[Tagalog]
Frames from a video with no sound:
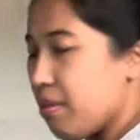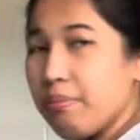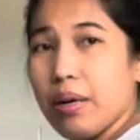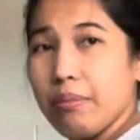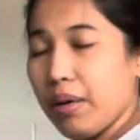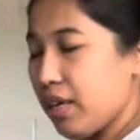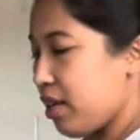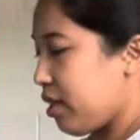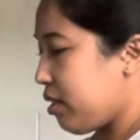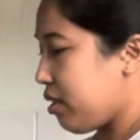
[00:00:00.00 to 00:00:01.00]
pag
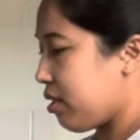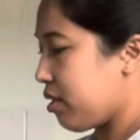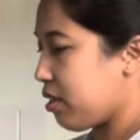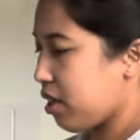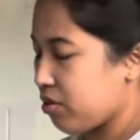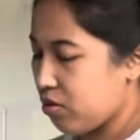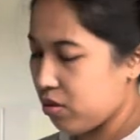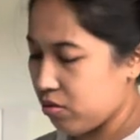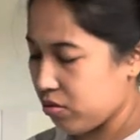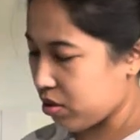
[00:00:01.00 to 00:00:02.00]
may, ano
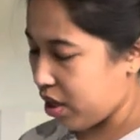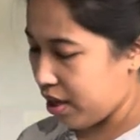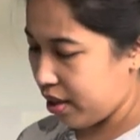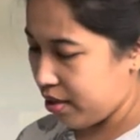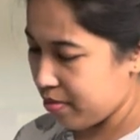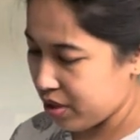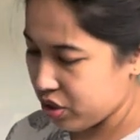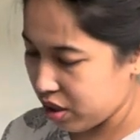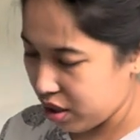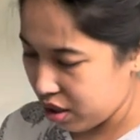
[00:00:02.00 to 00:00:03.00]
ako, time, at
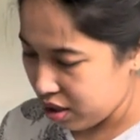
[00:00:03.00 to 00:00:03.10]
saka